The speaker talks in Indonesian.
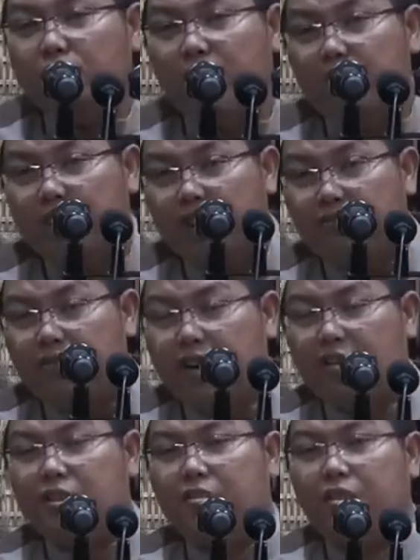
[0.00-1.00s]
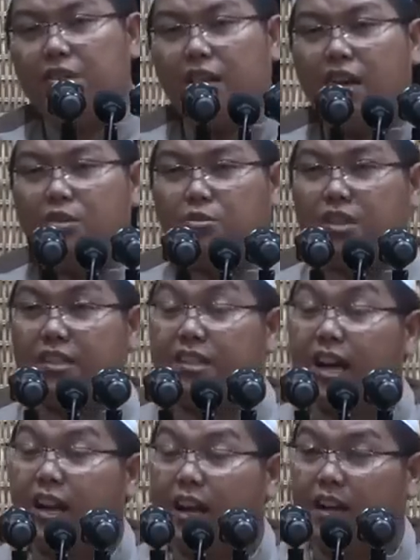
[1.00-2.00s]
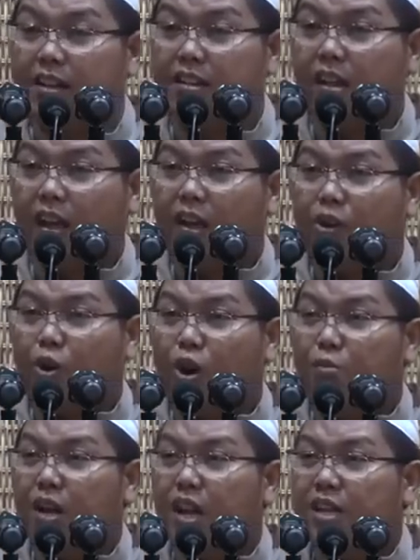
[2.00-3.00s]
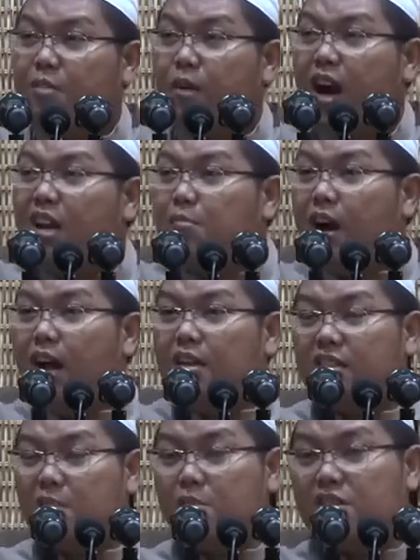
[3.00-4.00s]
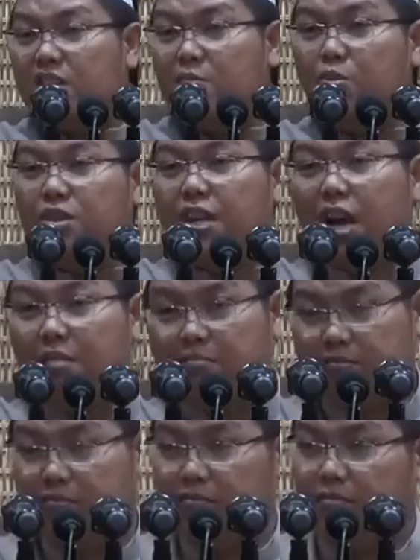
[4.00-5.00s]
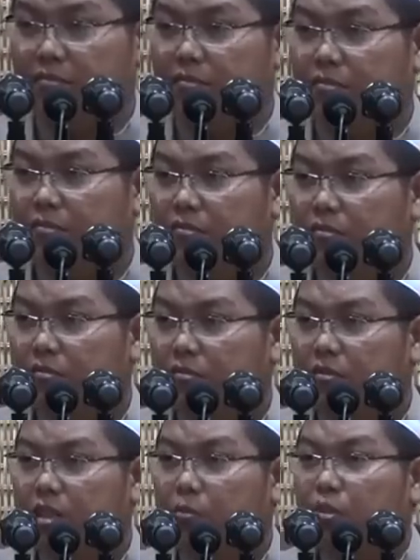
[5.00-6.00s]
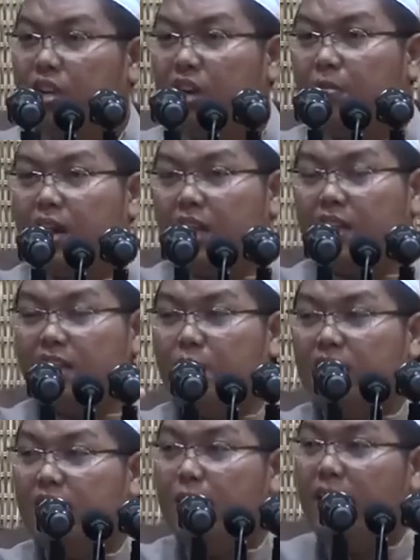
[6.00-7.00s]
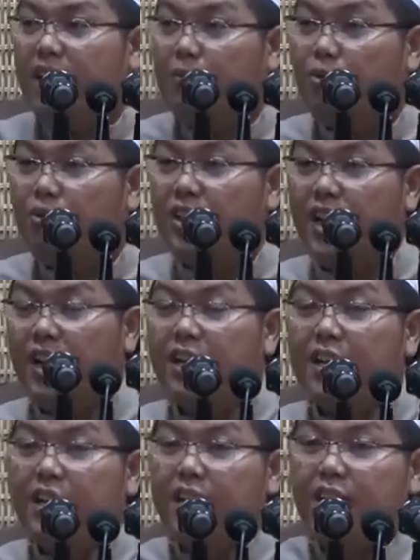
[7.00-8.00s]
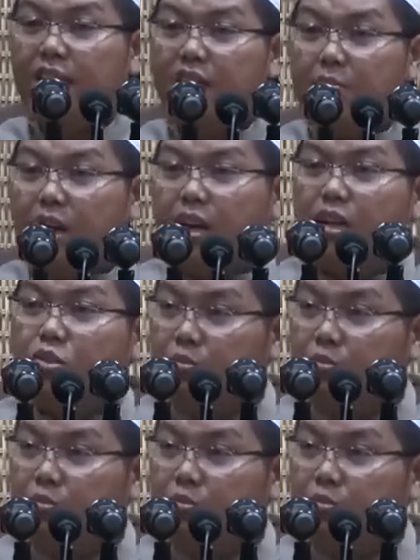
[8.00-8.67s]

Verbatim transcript: Utsman bin Affan radhiyallahu taala anhu tatkala korma lagi mahal-mahalnya sampai seribu dirham. Seribu dirham harganya. Tiba-tiba ibunya ingin makan